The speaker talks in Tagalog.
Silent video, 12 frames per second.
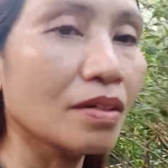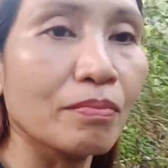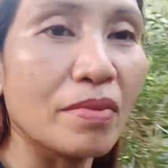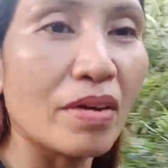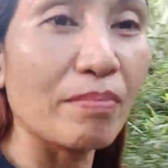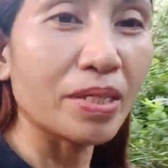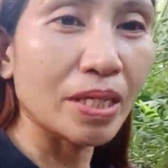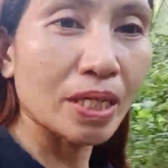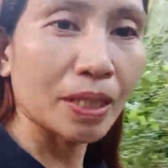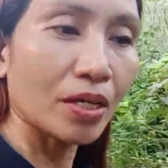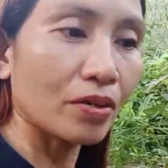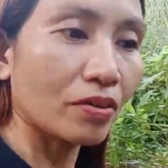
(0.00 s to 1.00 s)
may
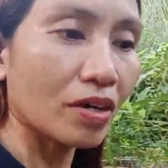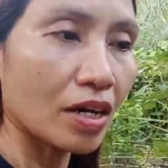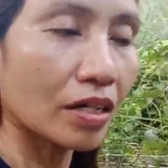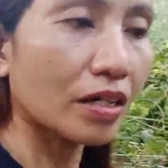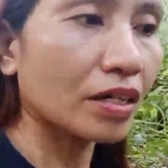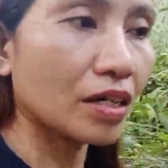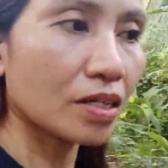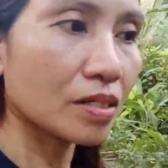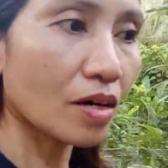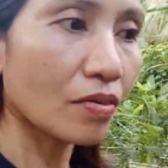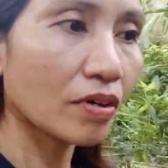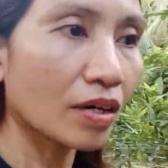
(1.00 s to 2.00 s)
bisita yung aking
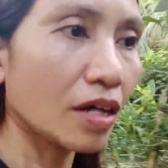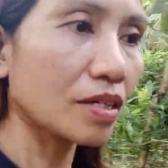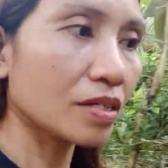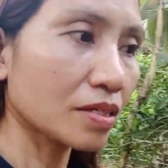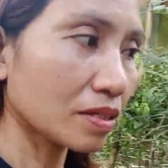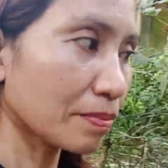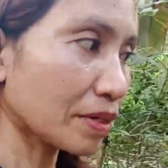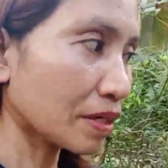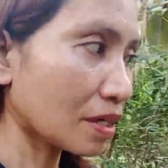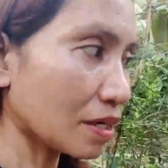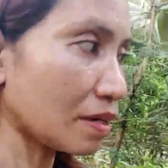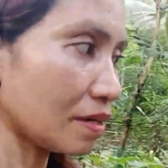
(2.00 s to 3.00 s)
asawa guys
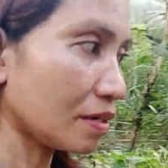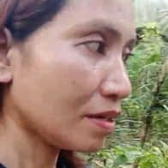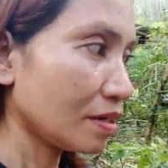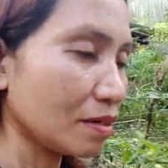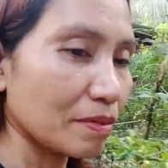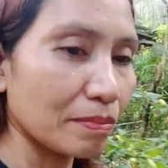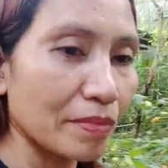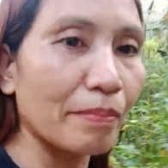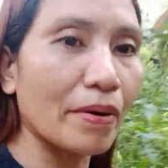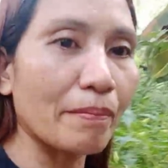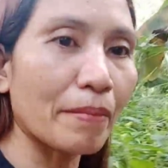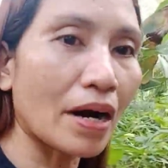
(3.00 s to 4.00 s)
naglat
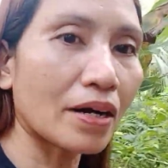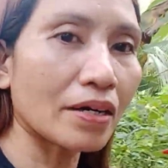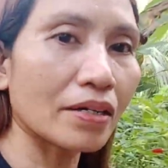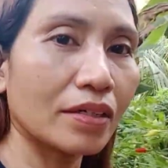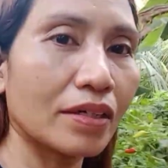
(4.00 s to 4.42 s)
babarik